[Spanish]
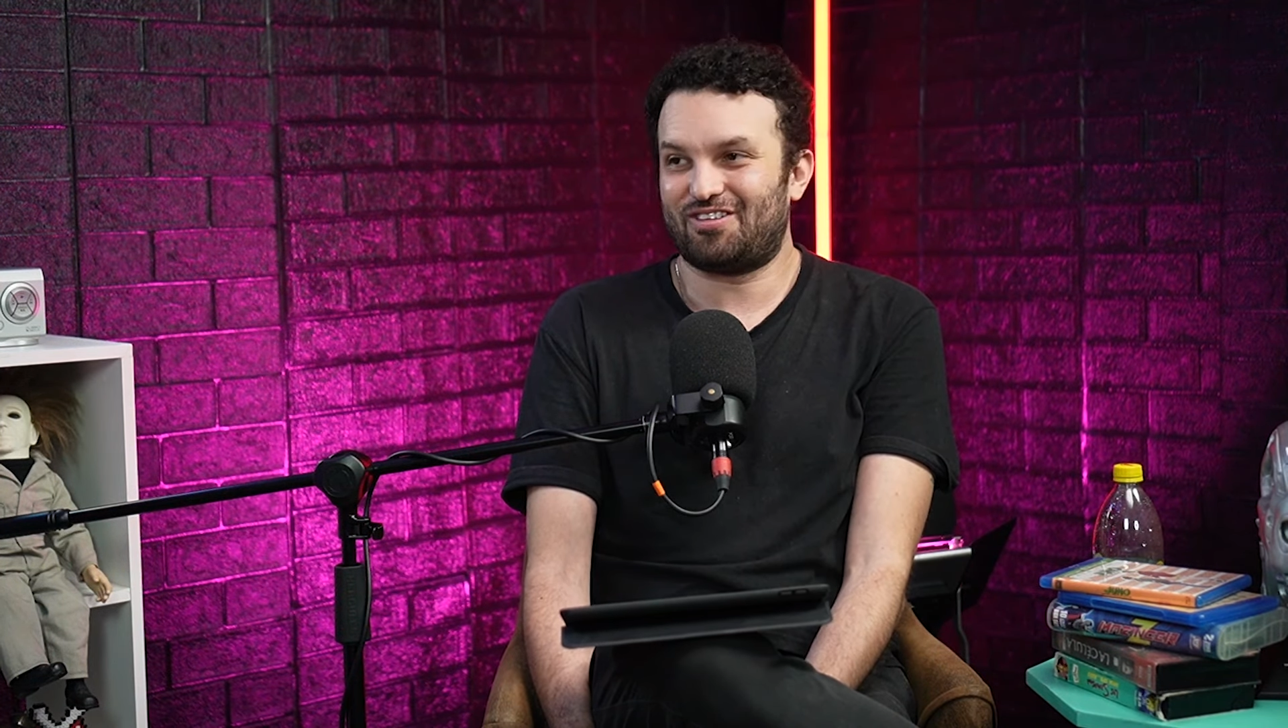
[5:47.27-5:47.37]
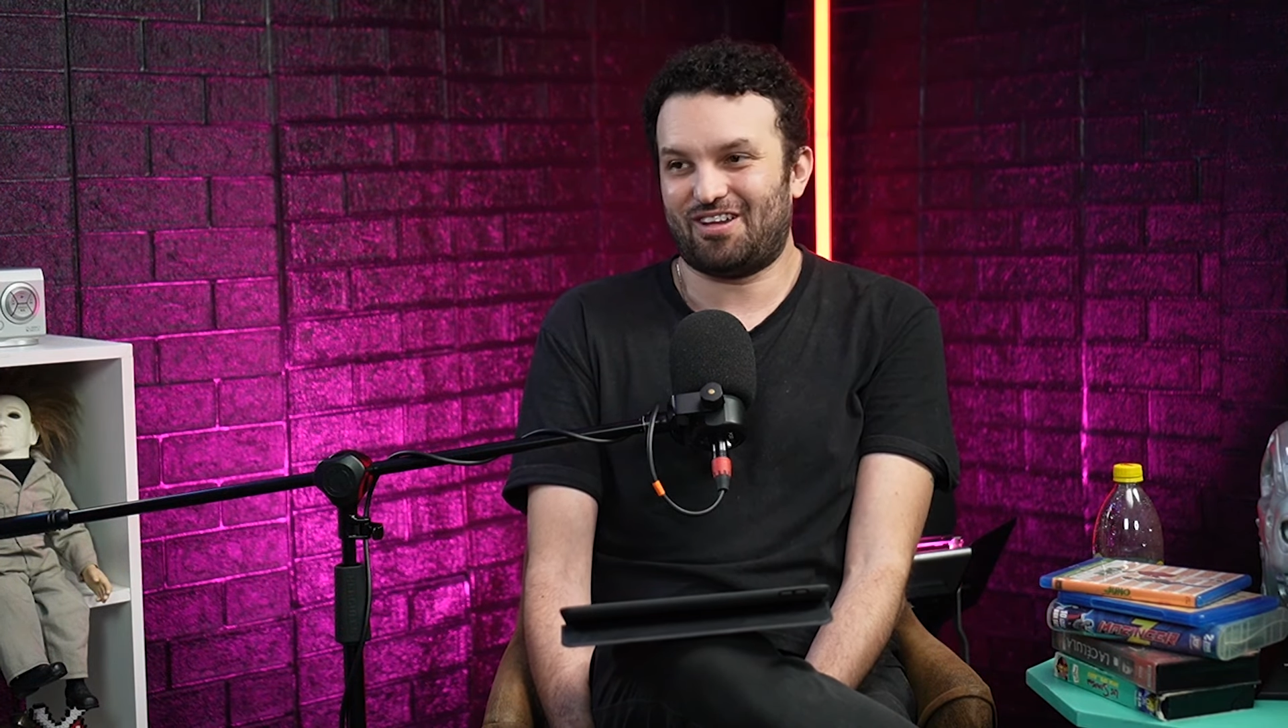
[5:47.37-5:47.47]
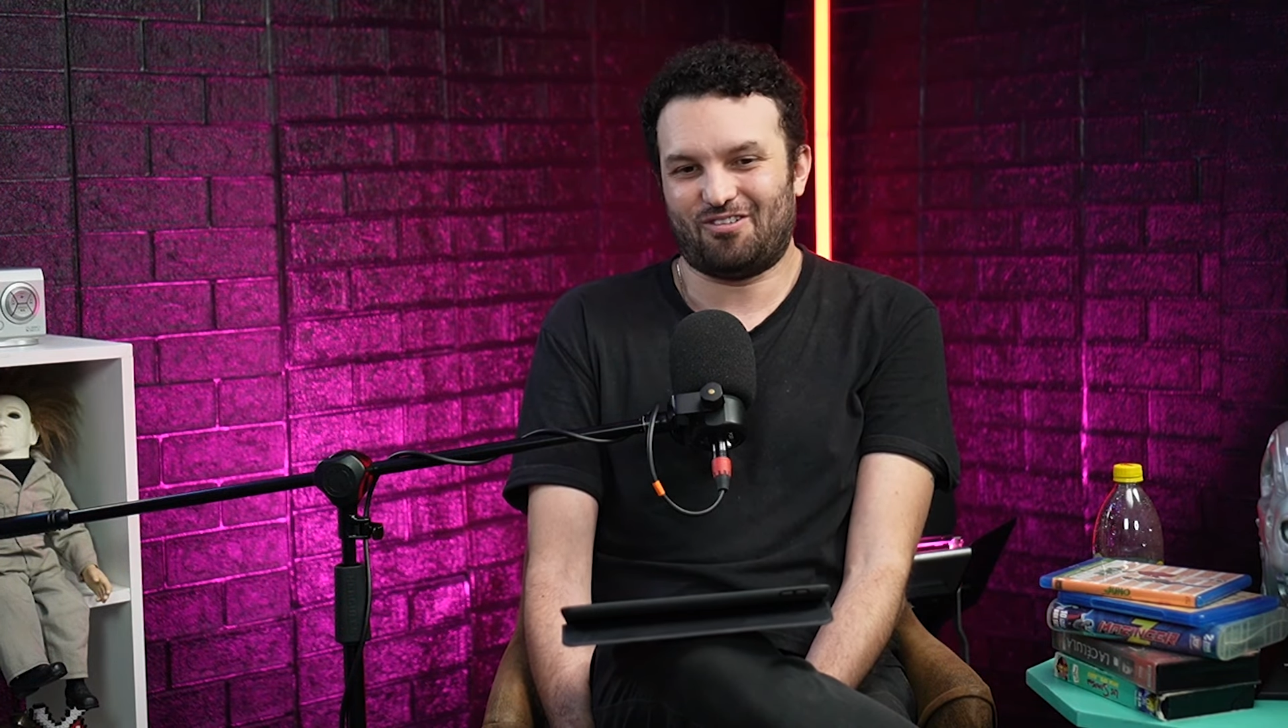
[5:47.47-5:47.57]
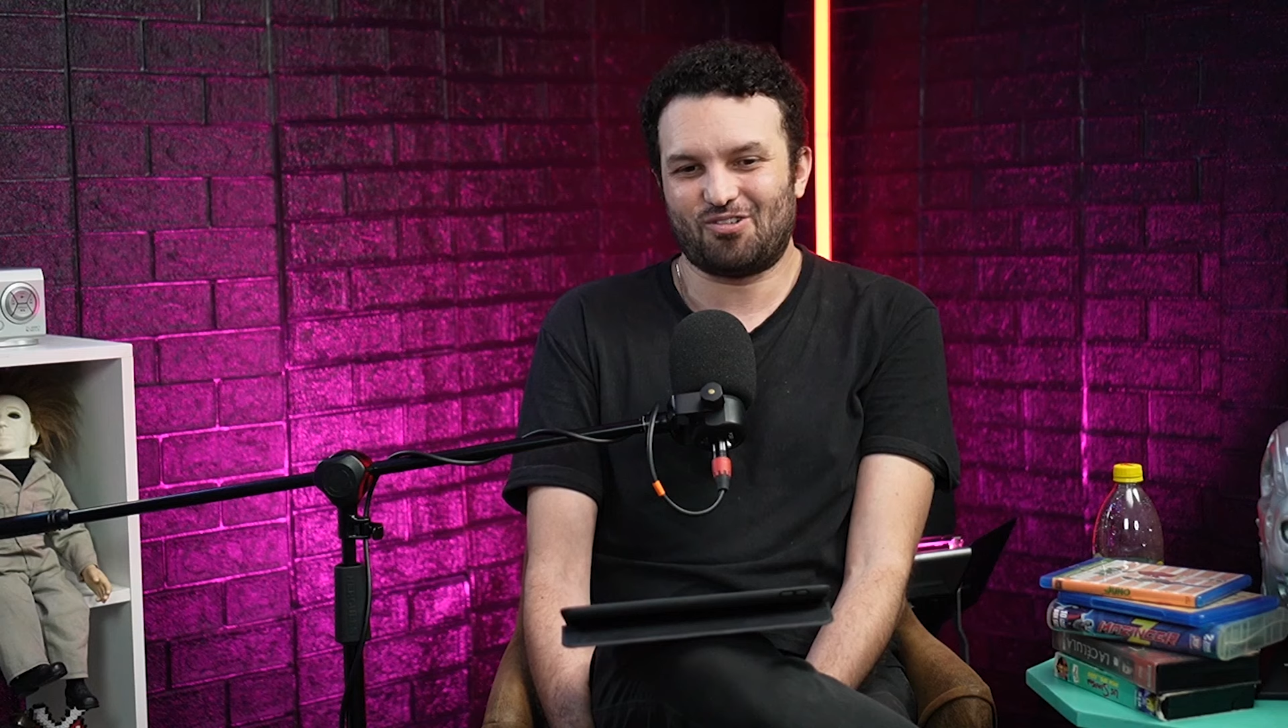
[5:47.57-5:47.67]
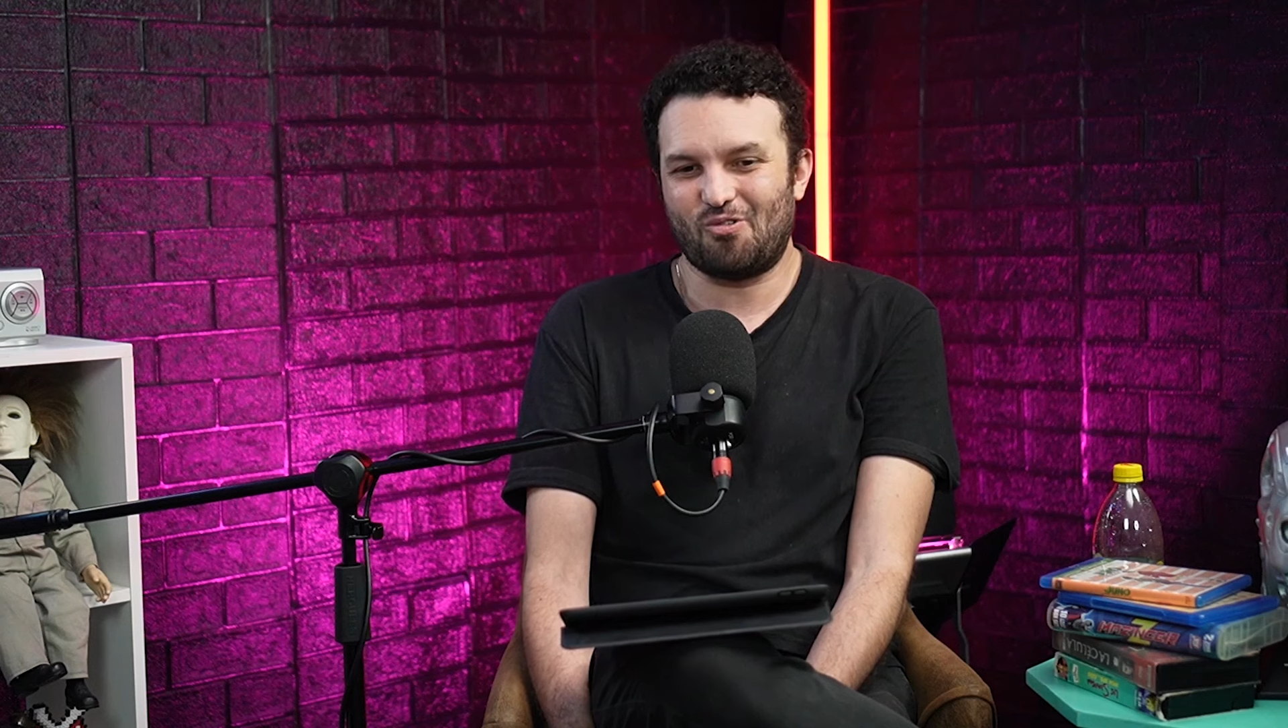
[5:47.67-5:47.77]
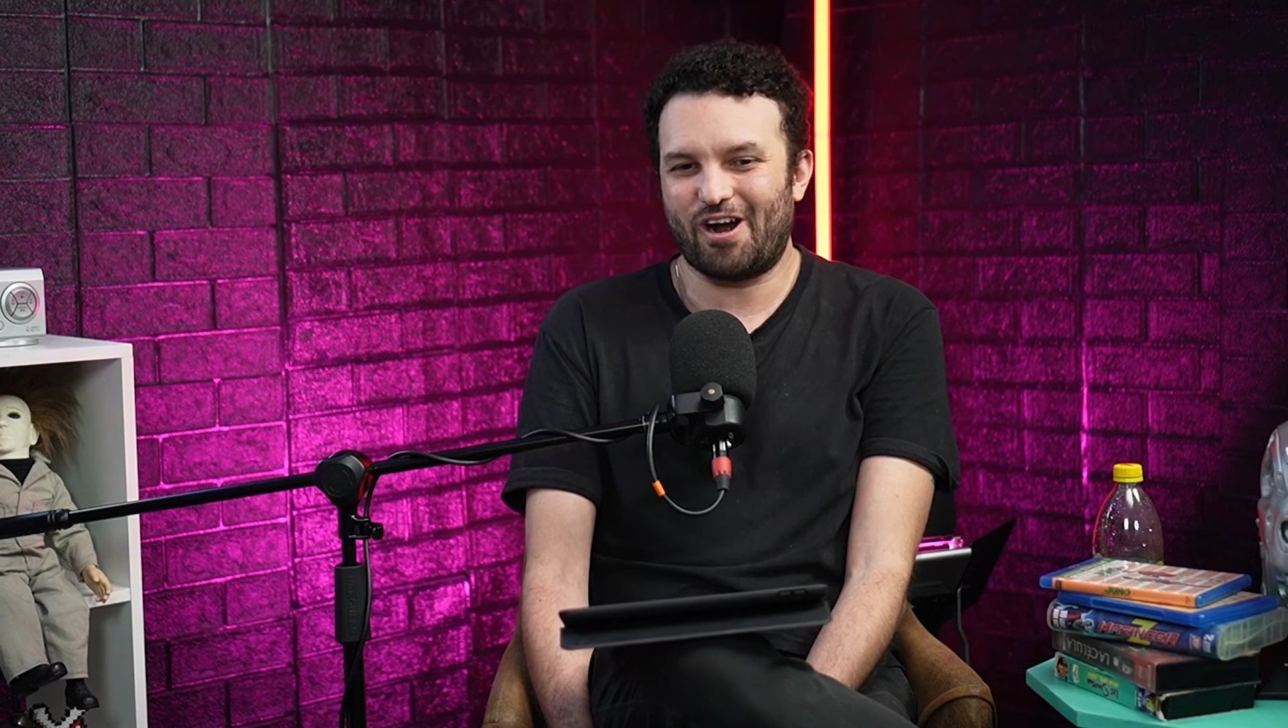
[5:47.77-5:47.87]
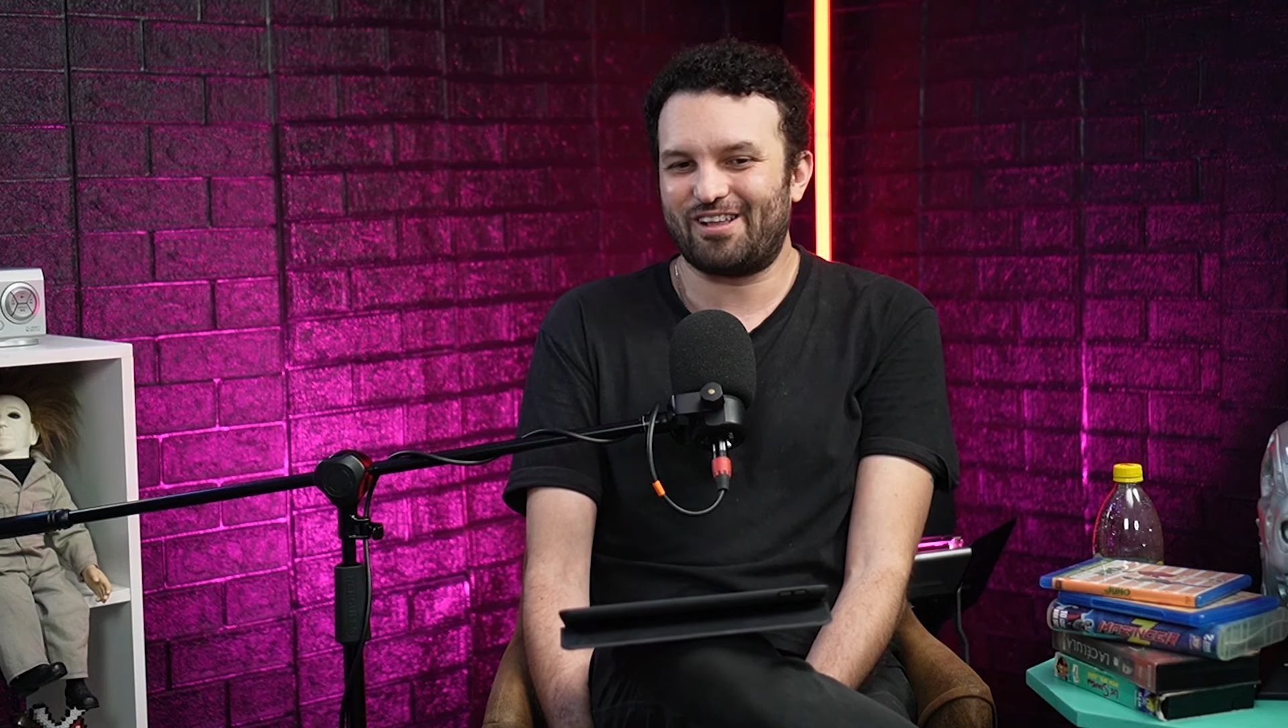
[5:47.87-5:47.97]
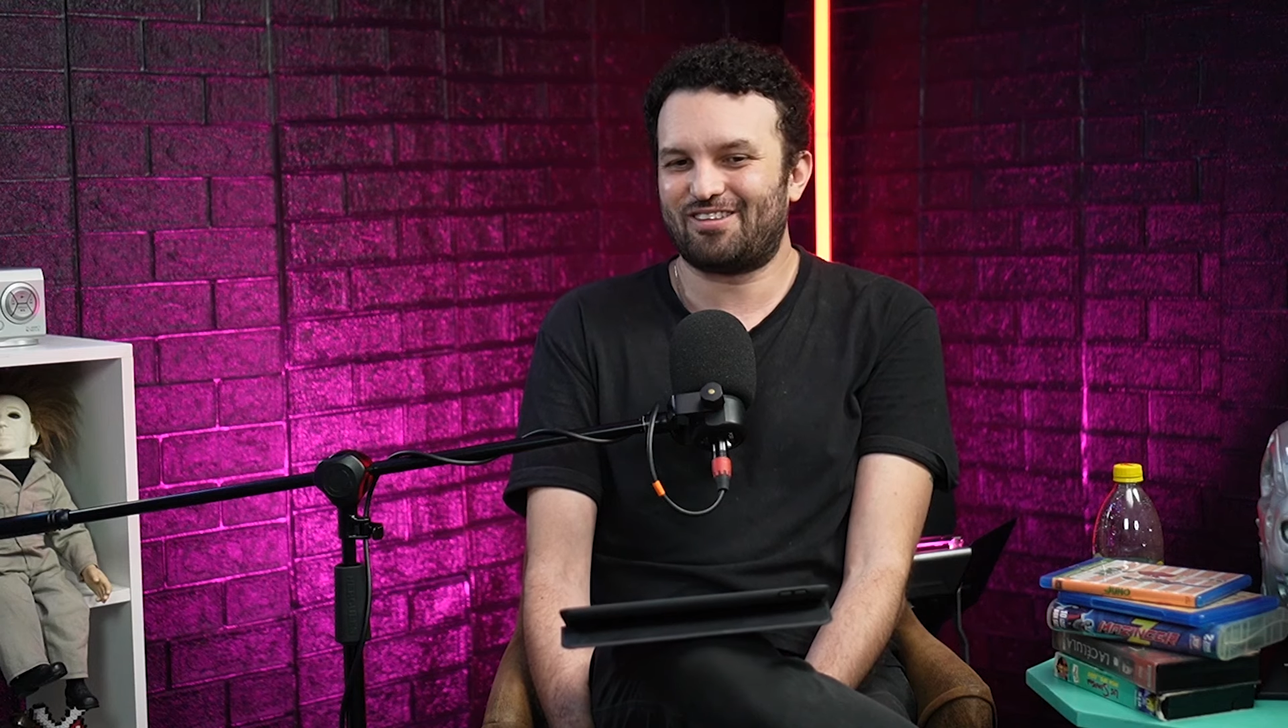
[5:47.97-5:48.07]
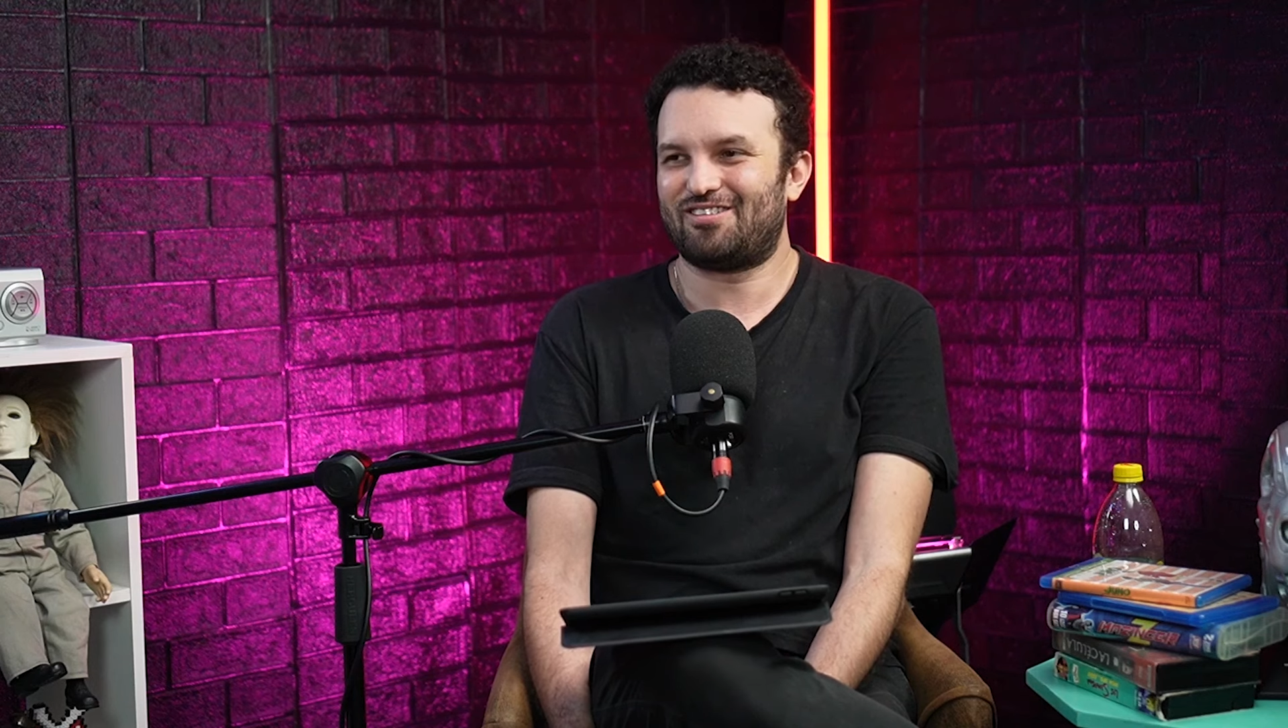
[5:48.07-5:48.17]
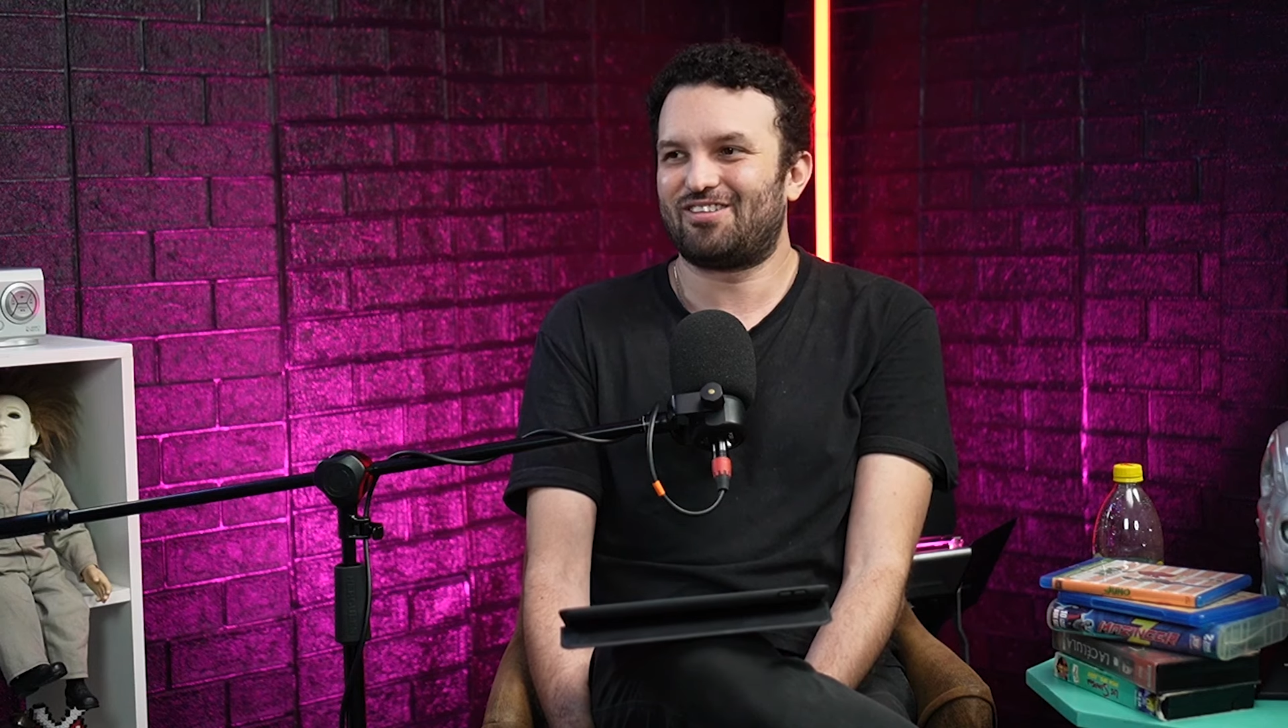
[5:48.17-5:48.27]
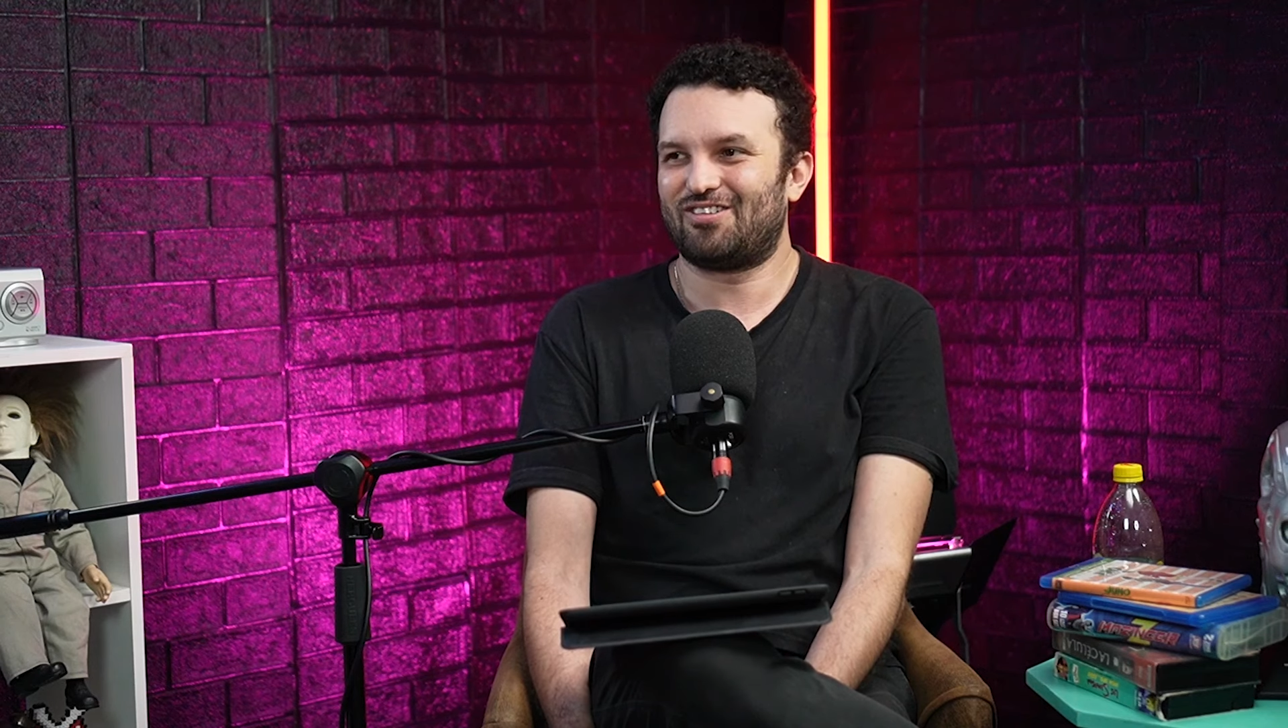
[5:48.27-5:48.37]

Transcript: o sea, los juguetes y